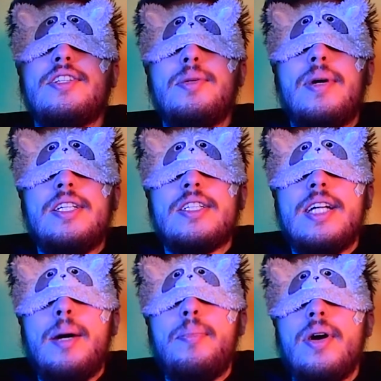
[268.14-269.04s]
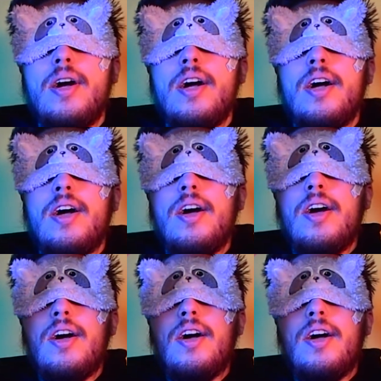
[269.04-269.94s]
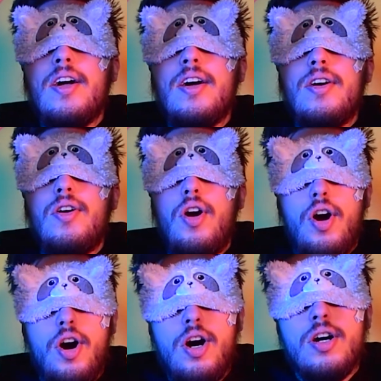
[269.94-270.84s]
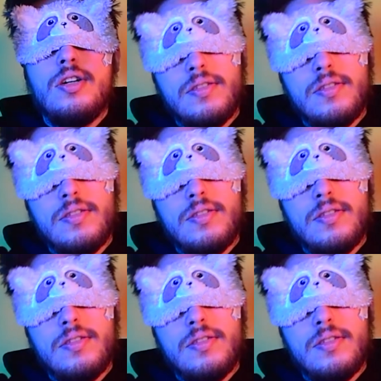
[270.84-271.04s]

Czy będzie snap? O!